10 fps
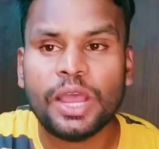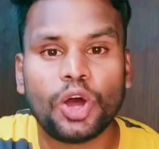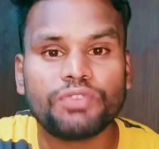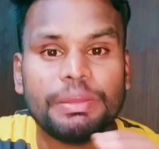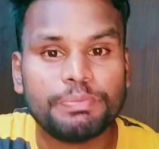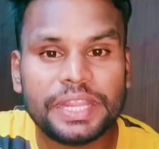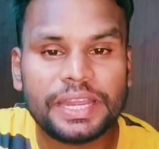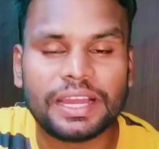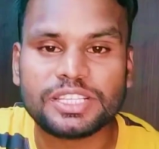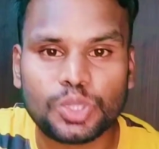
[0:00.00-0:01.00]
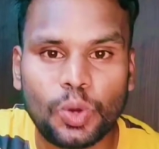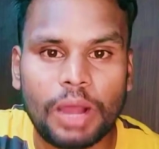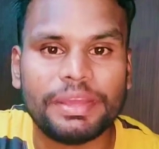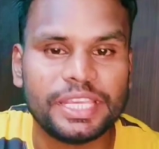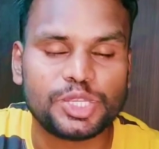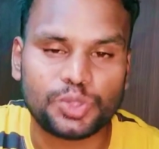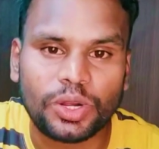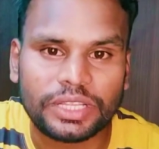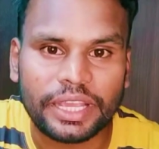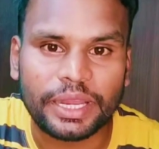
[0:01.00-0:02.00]
और फिफ्टीन अगस्त को हमें ये
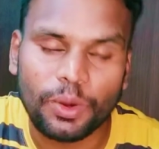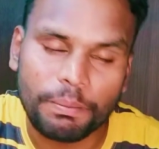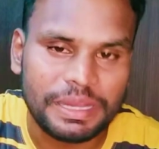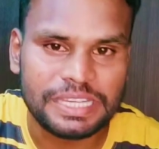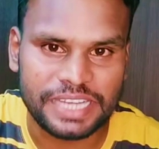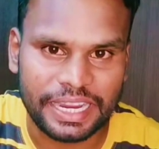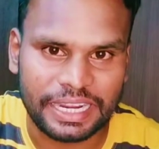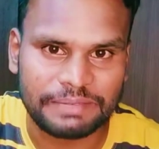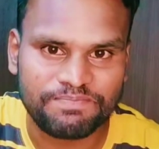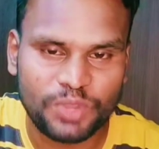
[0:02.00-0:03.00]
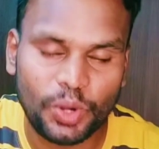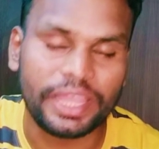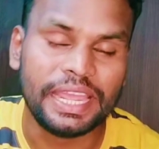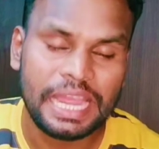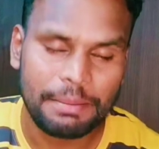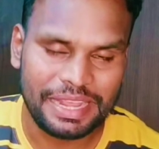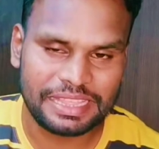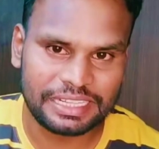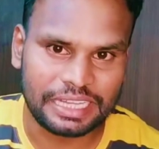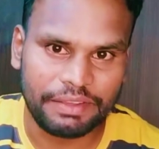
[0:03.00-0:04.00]
सॉन्ग देखने को मिल जाएगा ओके मैं
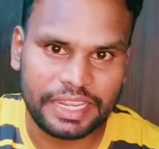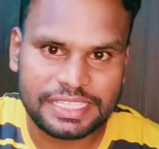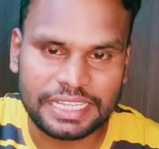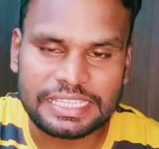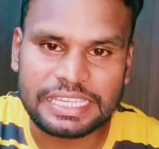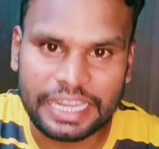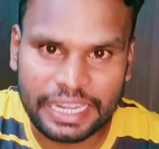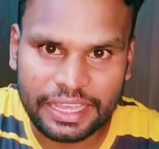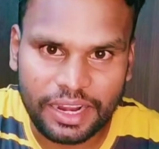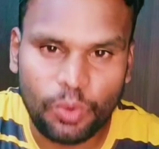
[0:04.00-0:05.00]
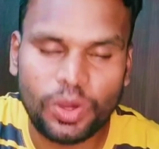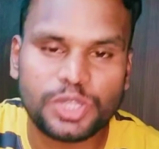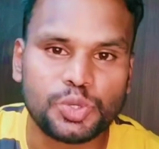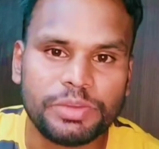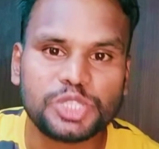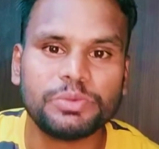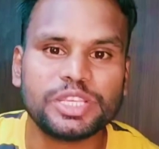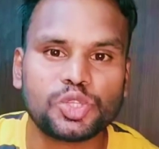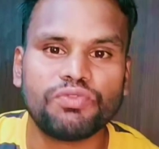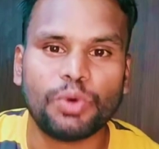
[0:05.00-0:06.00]
इतना दावे के साथ इसलिए कह रहा हूँ और सुबह सुबह
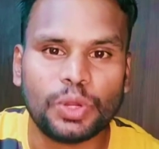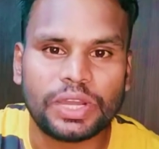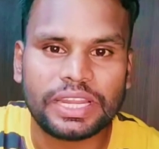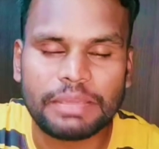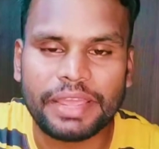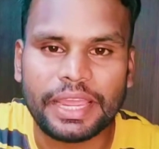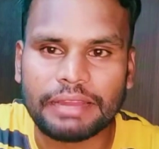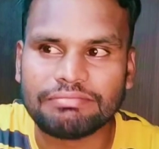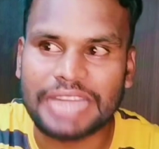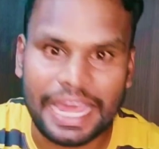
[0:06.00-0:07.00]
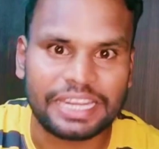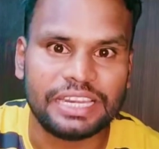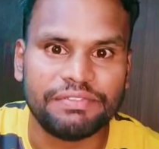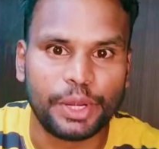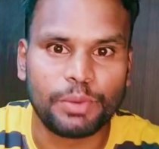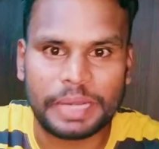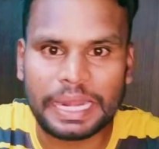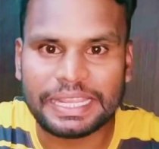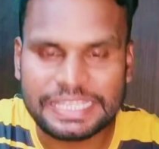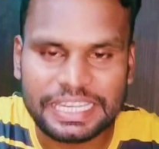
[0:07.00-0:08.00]
इसको फॉलो करके मैं मैं डायरेक्टली वीडियो
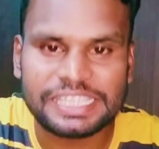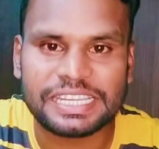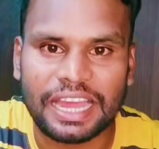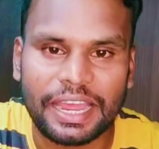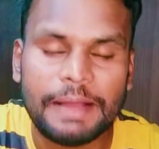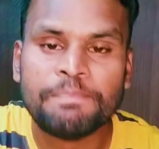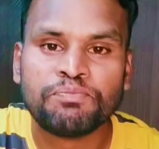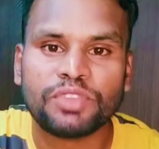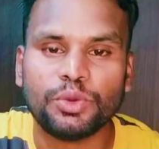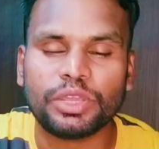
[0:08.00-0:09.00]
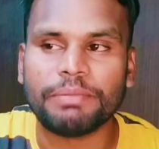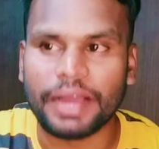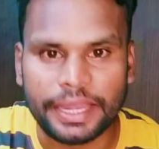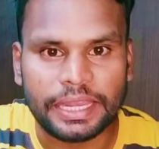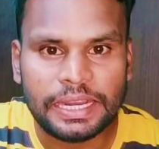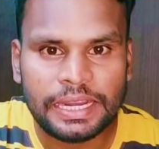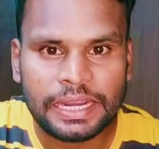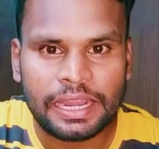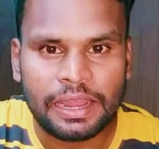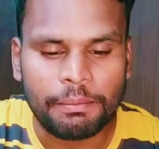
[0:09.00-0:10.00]
बनाने इसलिए चला आया क्योंकि भाई
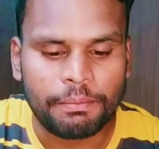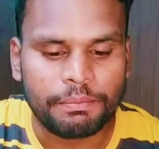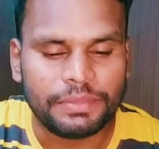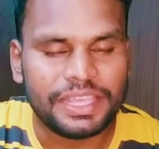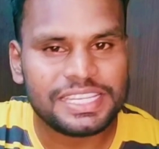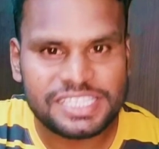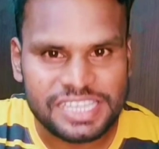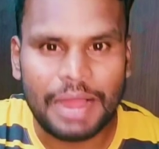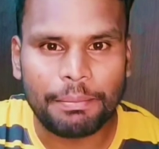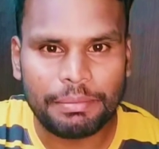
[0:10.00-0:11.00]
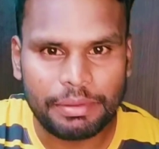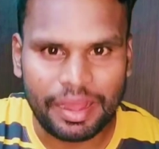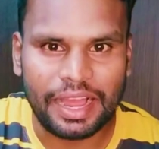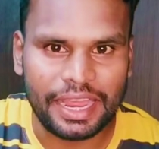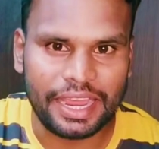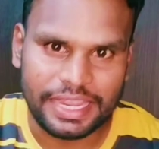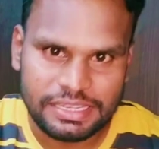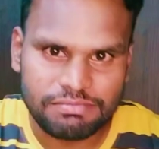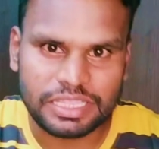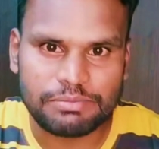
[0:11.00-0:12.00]
ये जहाँ पे भी आया है
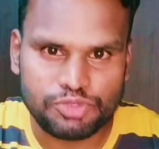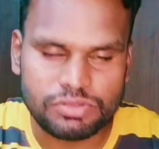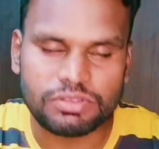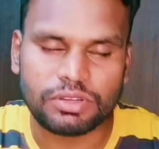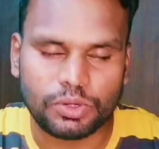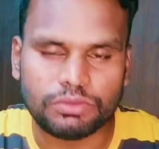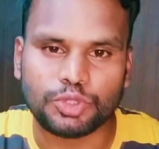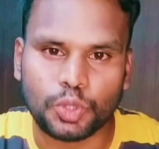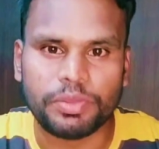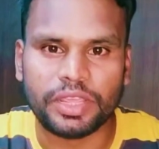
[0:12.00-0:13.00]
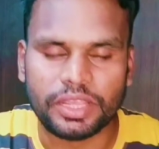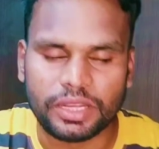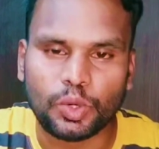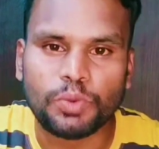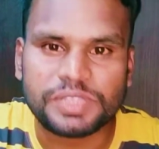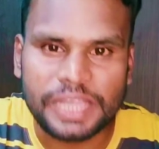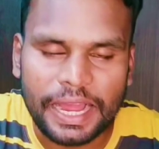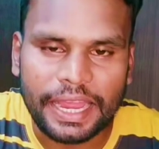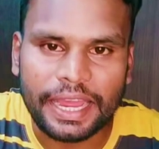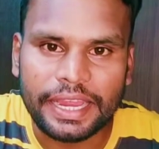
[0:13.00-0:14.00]
मतलब जो भी ग्रुप से
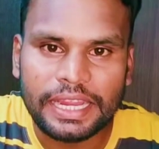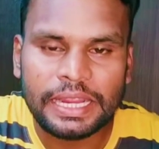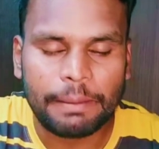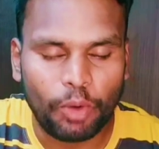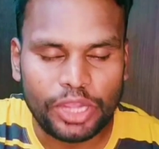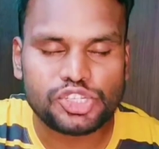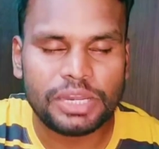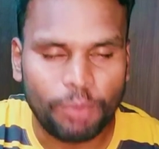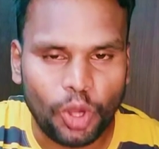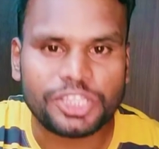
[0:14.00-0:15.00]
आया है वो एक्चुअली बहुत ही